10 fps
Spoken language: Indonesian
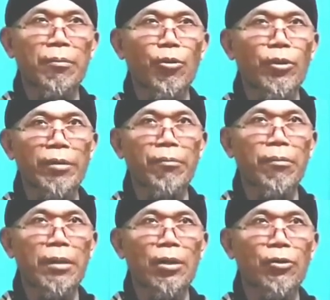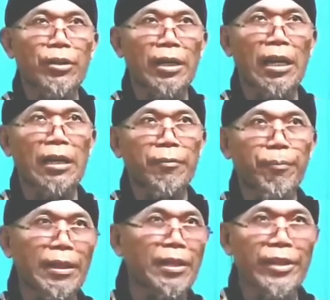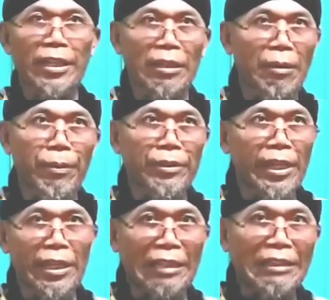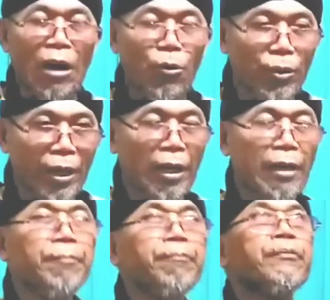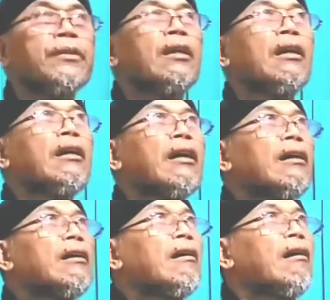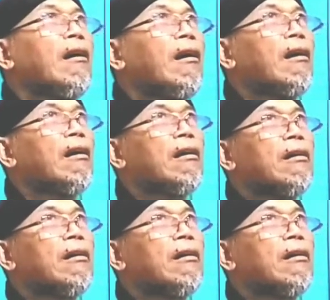mungkin beliau sekarang penasihat apa saya nggak tahu ya. Oh,